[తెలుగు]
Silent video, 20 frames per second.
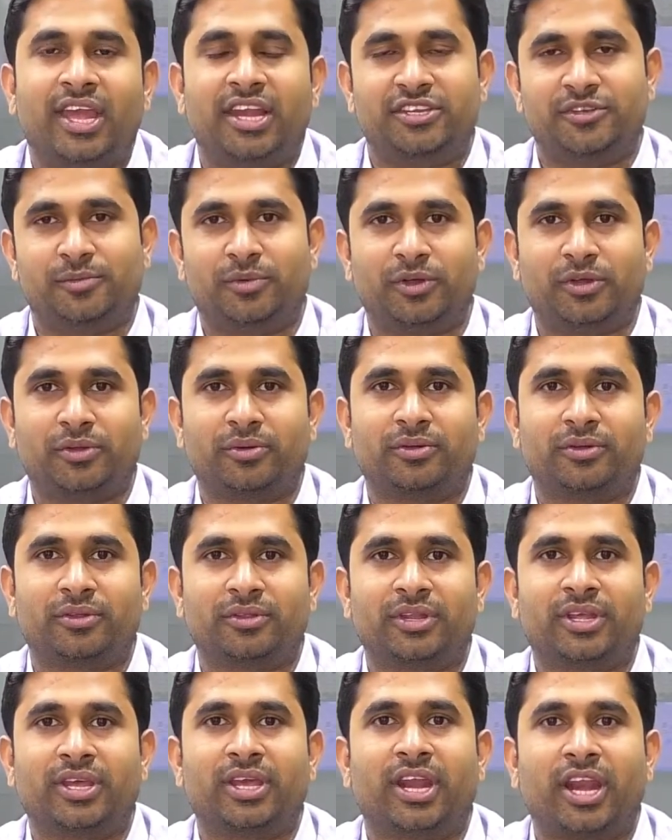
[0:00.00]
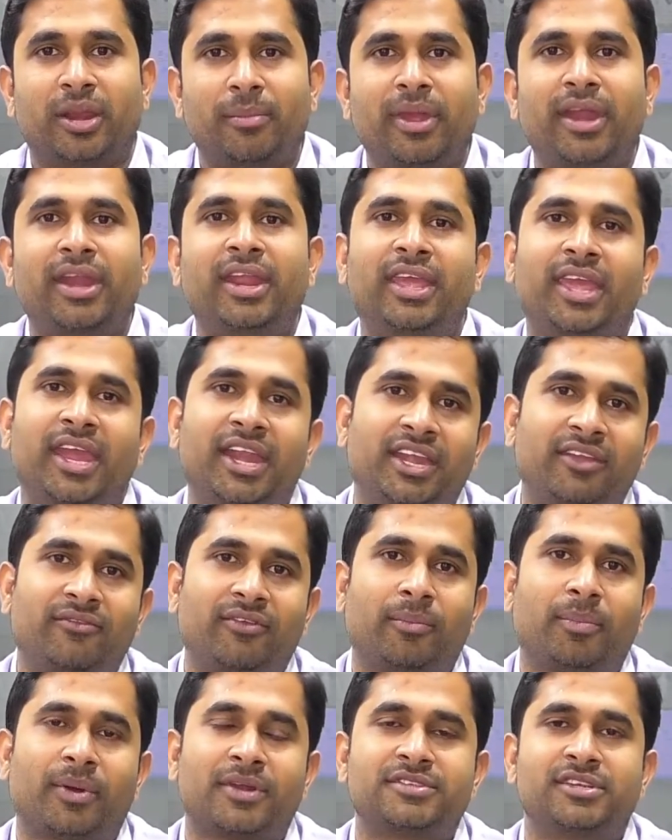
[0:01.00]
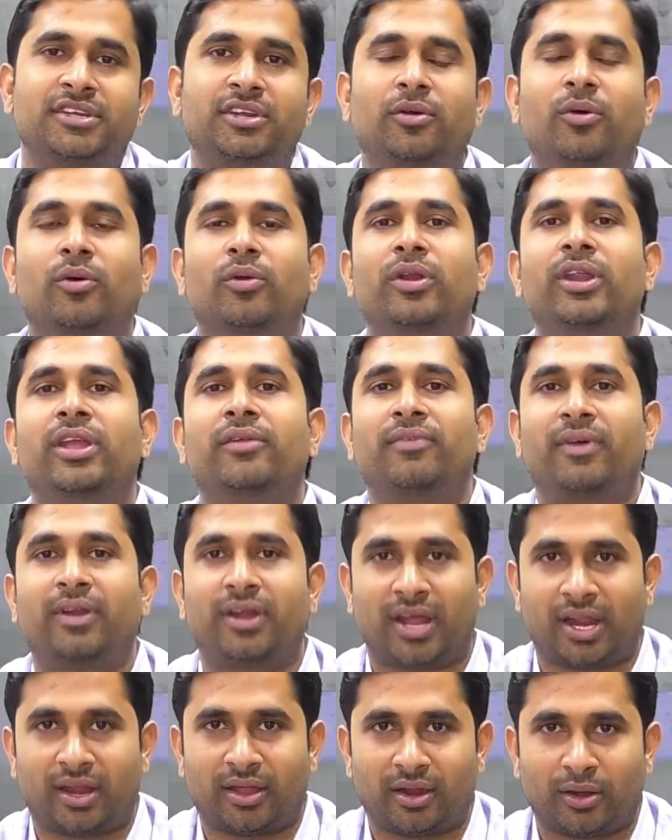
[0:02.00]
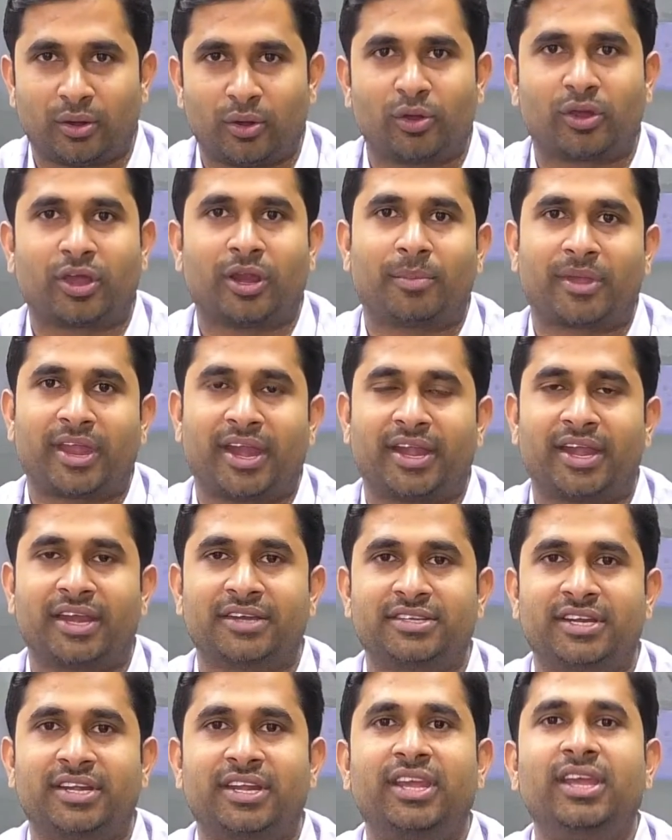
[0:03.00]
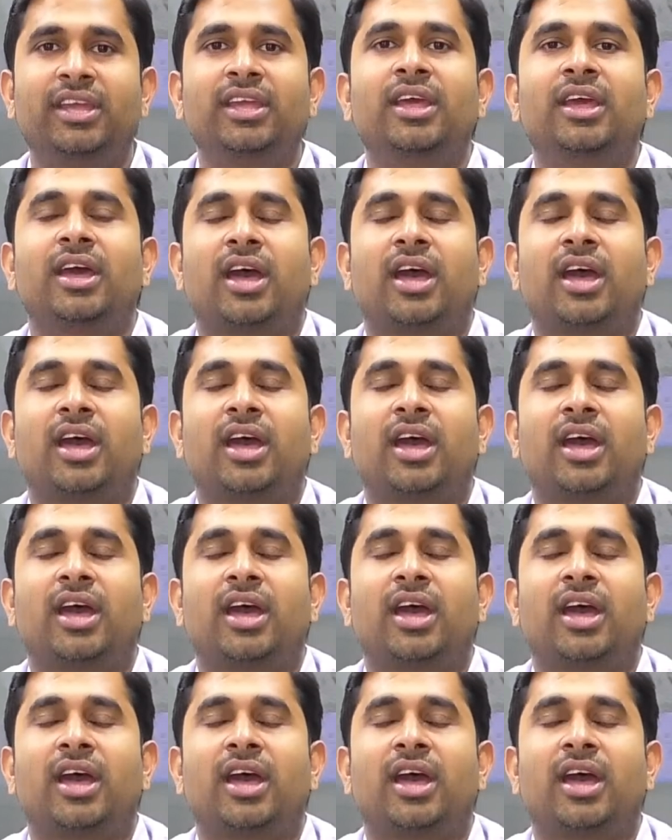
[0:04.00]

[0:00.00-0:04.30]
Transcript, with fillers: ఎలిజిబిలిటీ ఉంటుంది రిమైనింగ్ ఎయిటీ ఫైవ్ పర్సెంట్ ఓన్లీ ఫర్ లోకల్ క్యాండిడేట్స్ అంటే